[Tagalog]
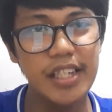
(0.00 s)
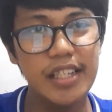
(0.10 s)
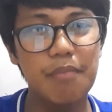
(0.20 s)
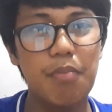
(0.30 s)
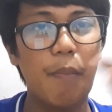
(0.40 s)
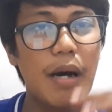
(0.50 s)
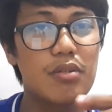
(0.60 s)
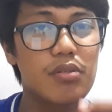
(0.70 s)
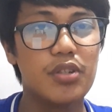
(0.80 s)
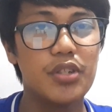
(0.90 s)
hindi
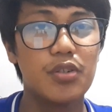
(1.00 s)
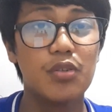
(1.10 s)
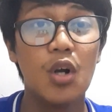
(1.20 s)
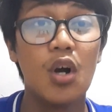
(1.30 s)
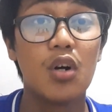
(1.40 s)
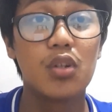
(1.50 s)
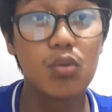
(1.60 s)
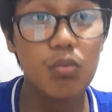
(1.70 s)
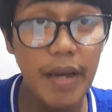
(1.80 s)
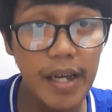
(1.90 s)
papasok dun yung
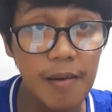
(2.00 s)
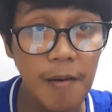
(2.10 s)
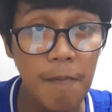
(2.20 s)
tubig.